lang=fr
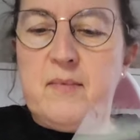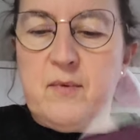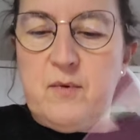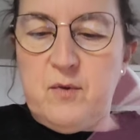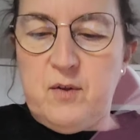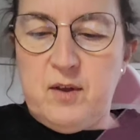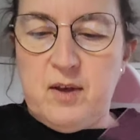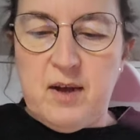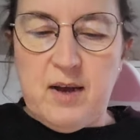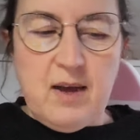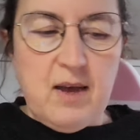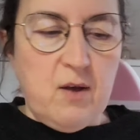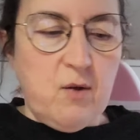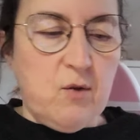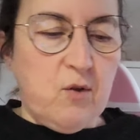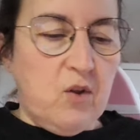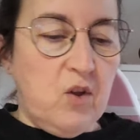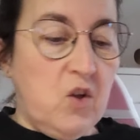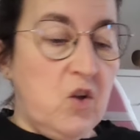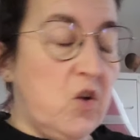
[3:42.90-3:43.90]
On
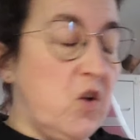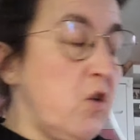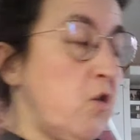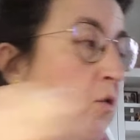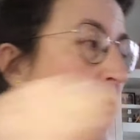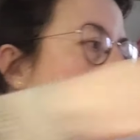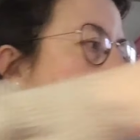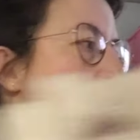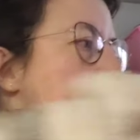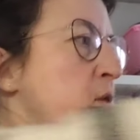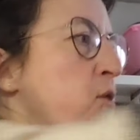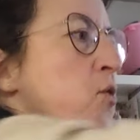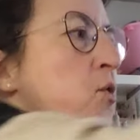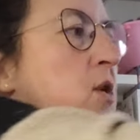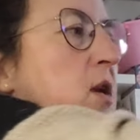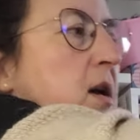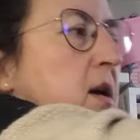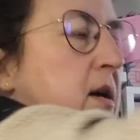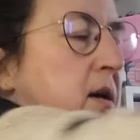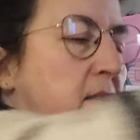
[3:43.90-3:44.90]
dirait Niji au milieu,
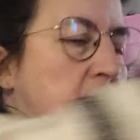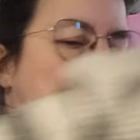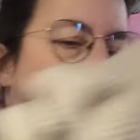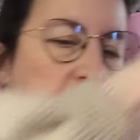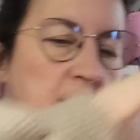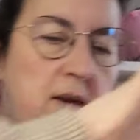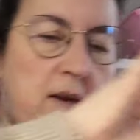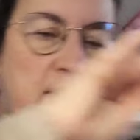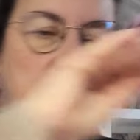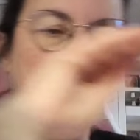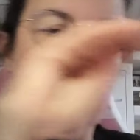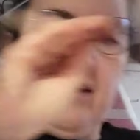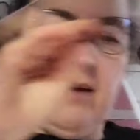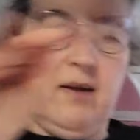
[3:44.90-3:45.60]
la, la,